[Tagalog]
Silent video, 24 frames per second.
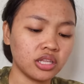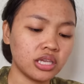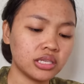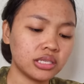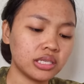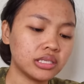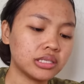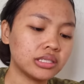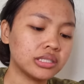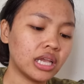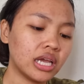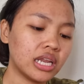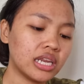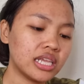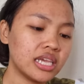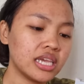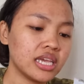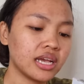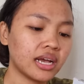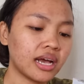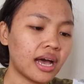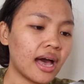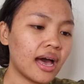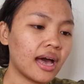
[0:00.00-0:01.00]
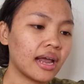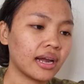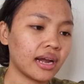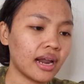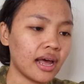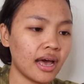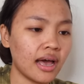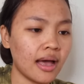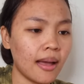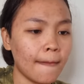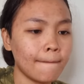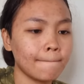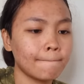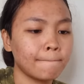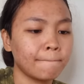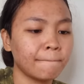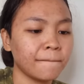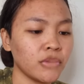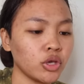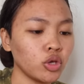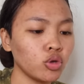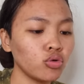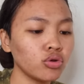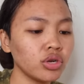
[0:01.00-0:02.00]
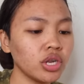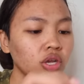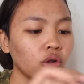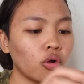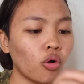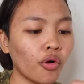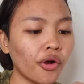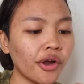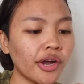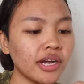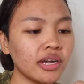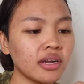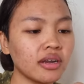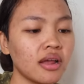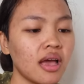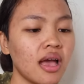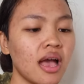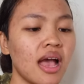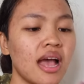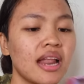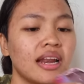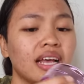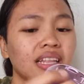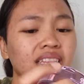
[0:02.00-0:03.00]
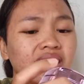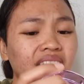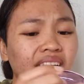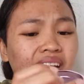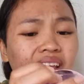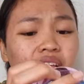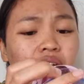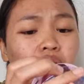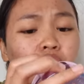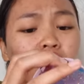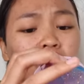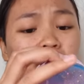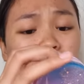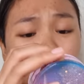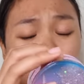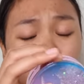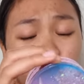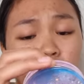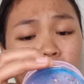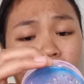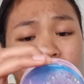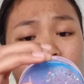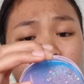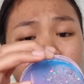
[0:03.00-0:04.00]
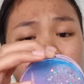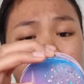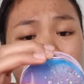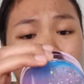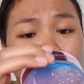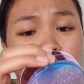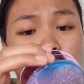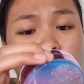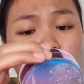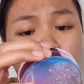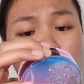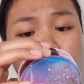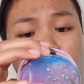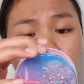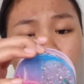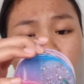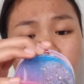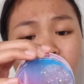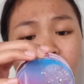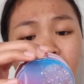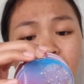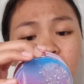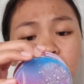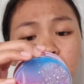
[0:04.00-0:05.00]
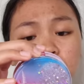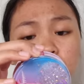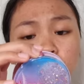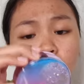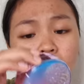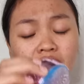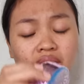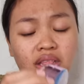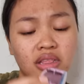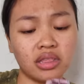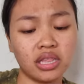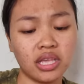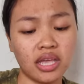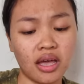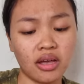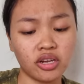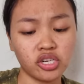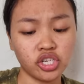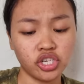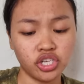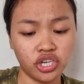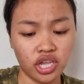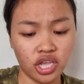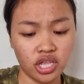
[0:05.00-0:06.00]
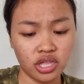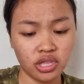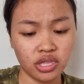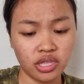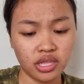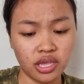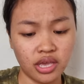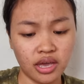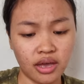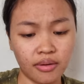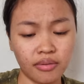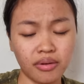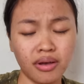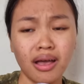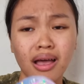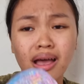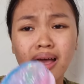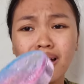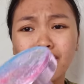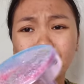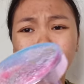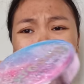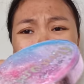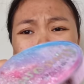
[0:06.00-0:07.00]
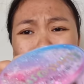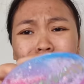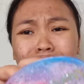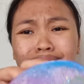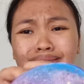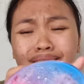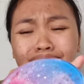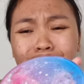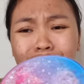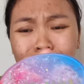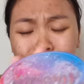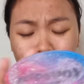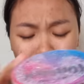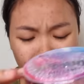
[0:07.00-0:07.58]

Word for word: This is the Nikara Unicorn. Na-try ko na 'to eh. Na-try ko na 'to. N20 ang shade niya. Look at that.